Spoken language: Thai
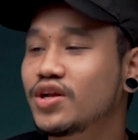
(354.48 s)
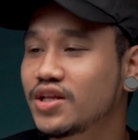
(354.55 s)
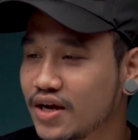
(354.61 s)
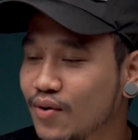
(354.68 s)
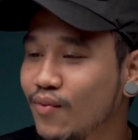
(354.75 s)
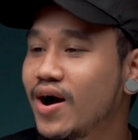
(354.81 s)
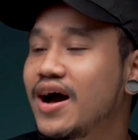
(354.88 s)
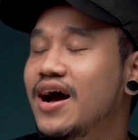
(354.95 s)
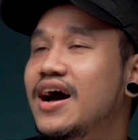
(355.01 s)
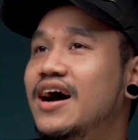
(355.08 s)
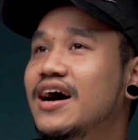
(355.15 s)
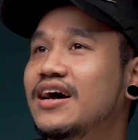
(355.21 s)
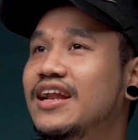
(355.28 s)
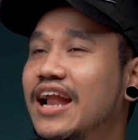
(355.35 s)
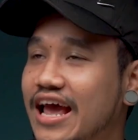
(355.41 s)
ก็ถือว่า
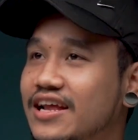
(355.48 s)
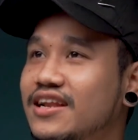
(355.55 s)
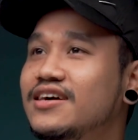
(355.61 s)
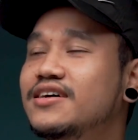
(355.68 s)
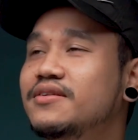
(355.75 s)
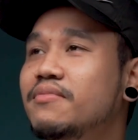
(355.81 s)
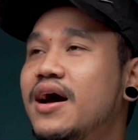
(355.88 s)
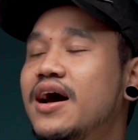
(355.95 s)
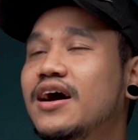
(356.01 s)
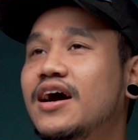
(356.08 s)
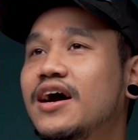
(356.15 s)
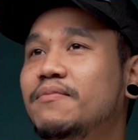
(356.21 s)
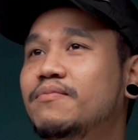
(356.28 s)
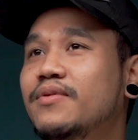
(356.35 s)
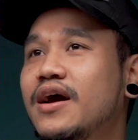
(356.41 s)
ไหลลื่นมากค
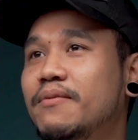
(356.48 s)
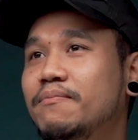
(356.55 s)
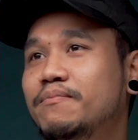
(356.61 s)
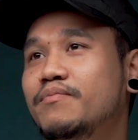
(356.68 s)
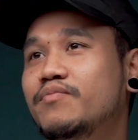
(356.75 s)
รับกับ